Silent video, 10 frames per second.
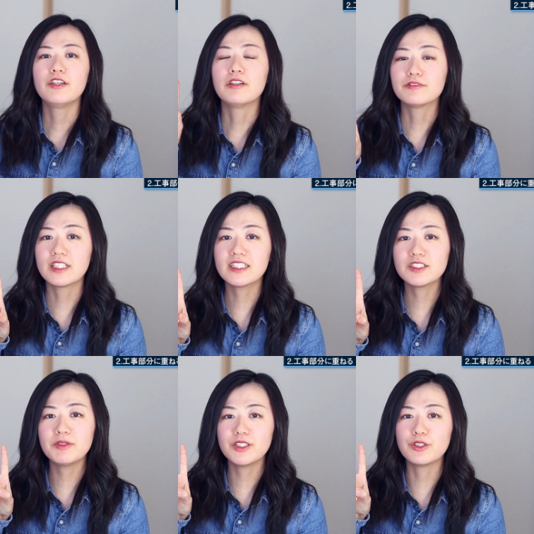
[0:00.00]
では2
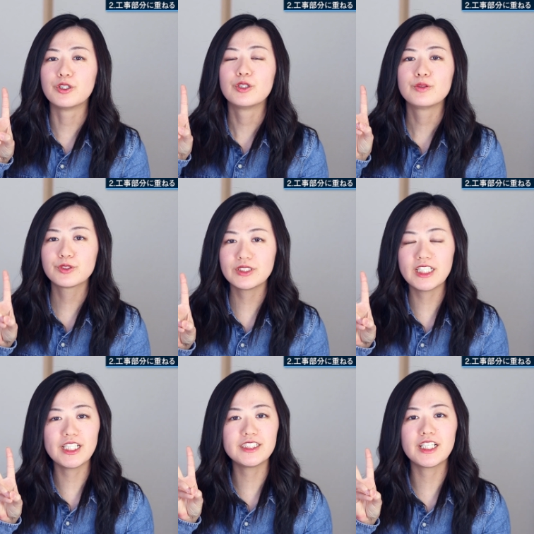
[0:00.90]
つ目の複
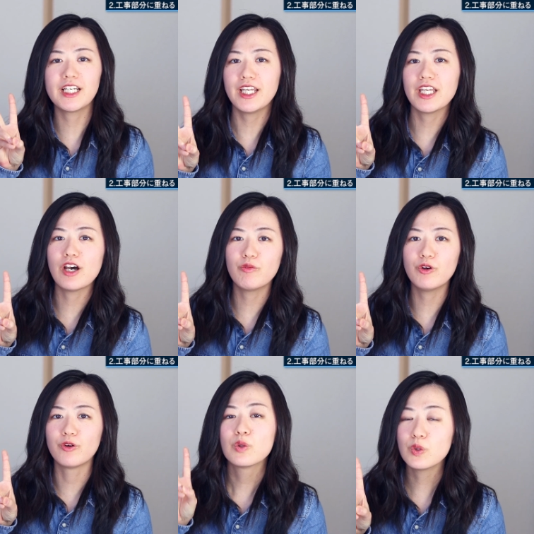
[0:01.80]
製したレイヤー
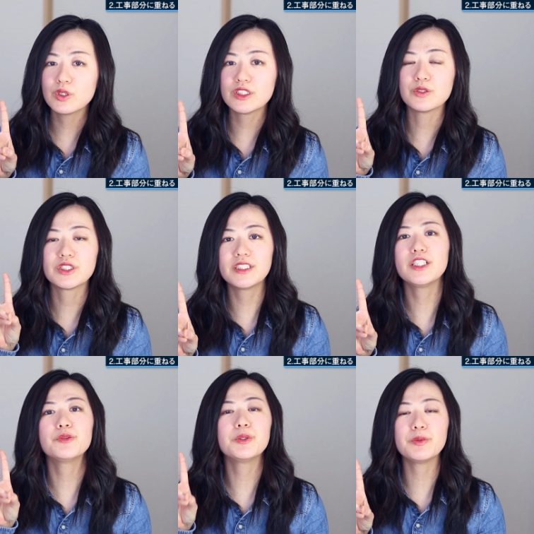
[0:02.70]
を工事をして
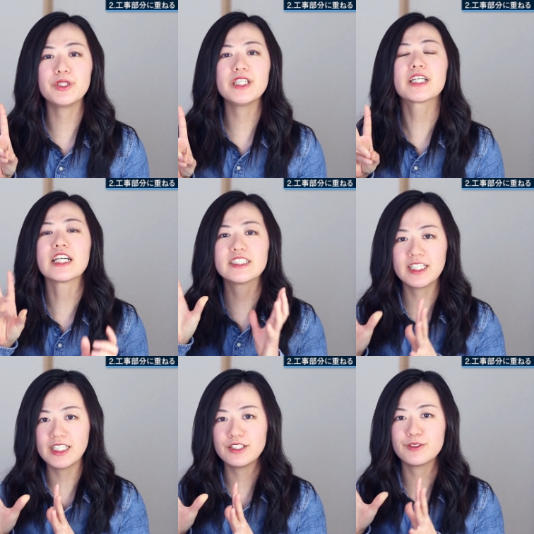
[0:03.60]
いる部分に
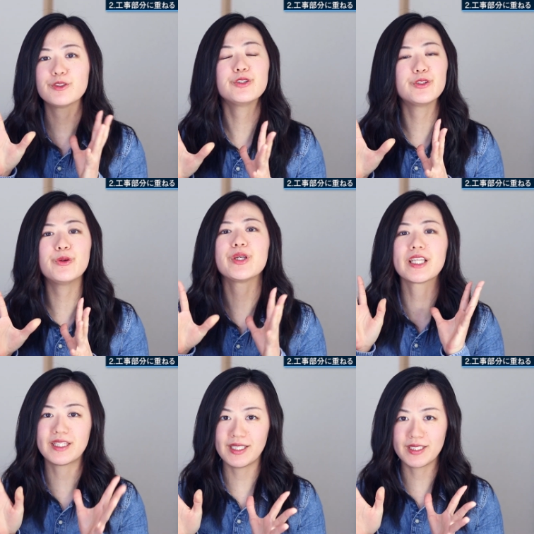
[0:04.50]
重ねるというのを
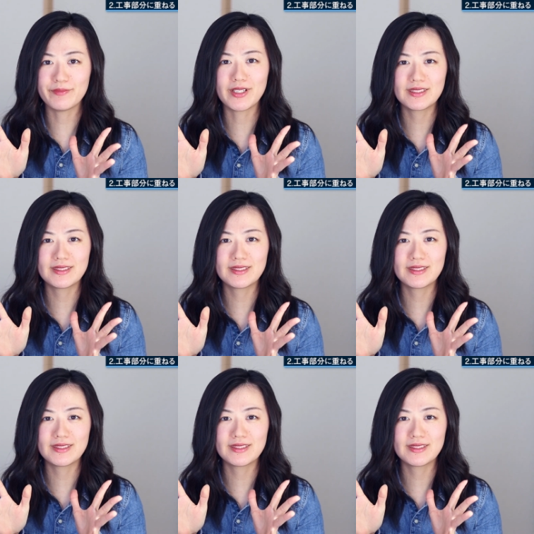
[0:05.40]
やっていきま